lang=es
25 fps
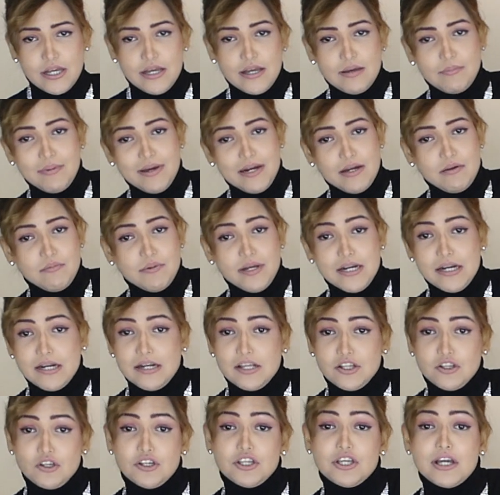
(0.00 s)
Para el
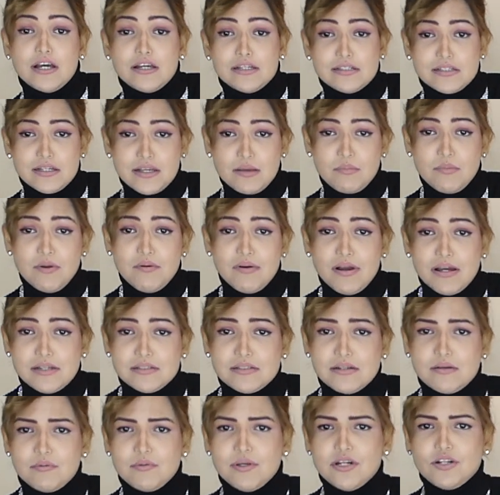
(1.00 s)
veranito ya sí que me van a
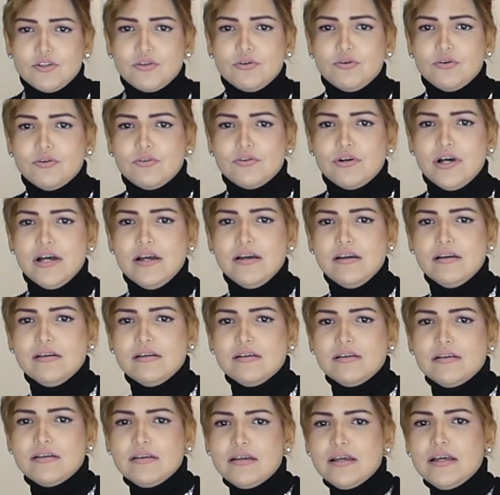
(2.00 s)
servir todos, ¿ah?
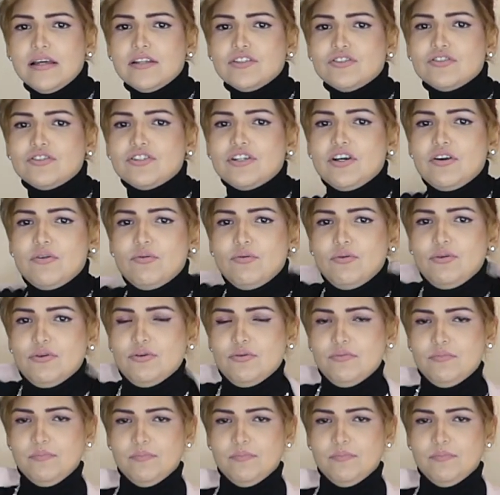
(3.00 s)
Eso seguro.